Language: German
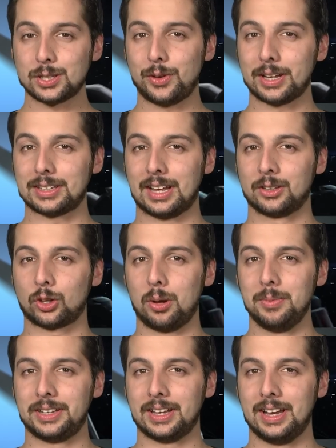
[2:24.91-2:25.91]
Effect
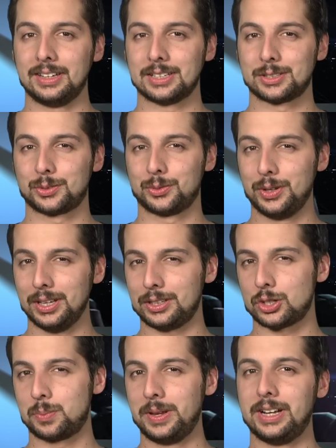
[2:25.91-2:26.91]
Andromeda, das
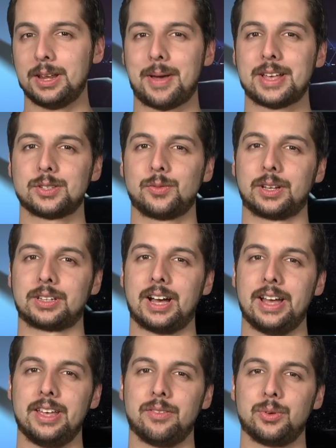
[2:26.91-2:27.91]
vierte Spiel der Mass
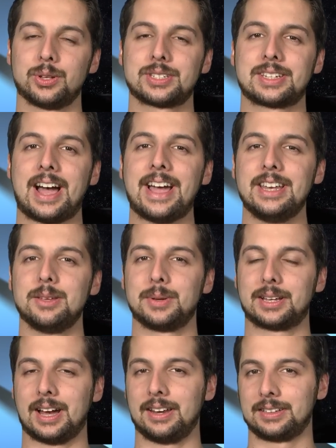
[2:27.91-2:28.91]
Effect-Reihe, wird keine
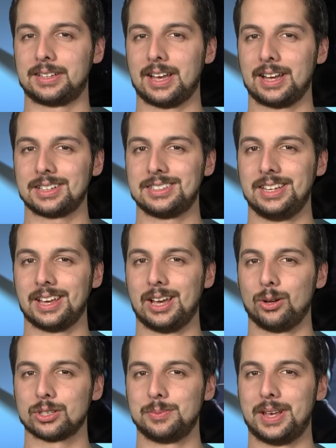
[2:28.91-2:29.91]
bekannten Charaktere
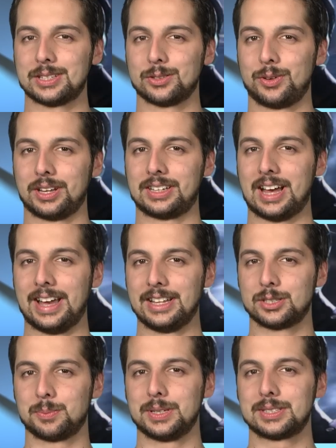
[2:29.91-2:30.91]
aus Mass Effect
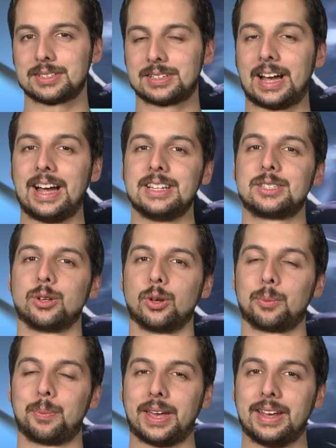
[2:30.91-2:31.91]
1 bis 3
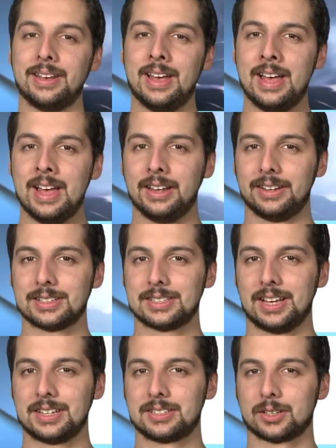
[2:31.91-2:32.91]
zurückbringen. Das
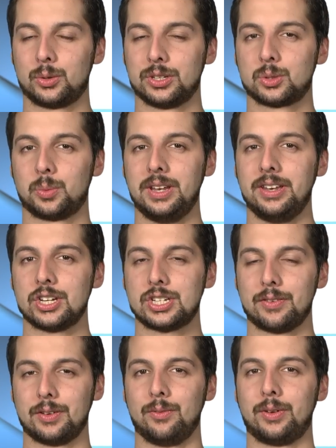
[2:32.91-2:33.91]
hat Chris Wynn, der
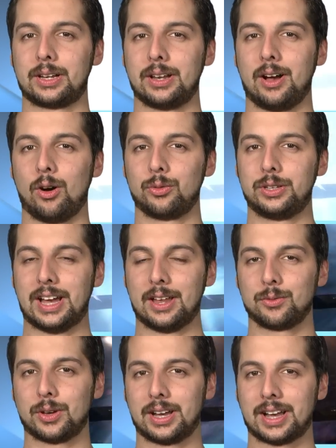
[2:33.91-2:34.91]
Chefentwickler, auf die
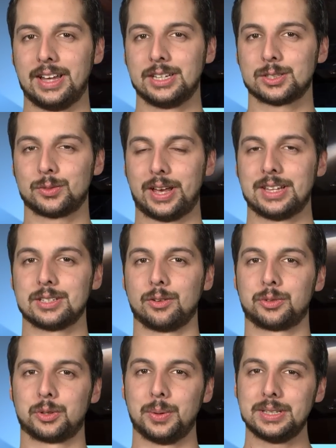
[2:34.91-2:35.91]
Anfrage eines Fans
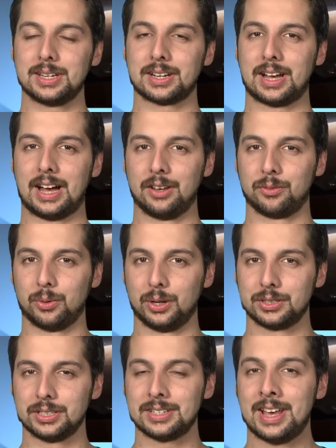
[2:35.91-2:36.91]
auf Twitter
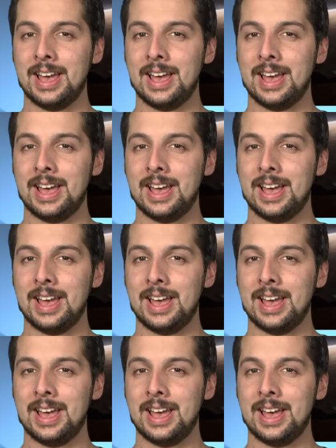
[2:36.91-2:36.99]
geantwortet.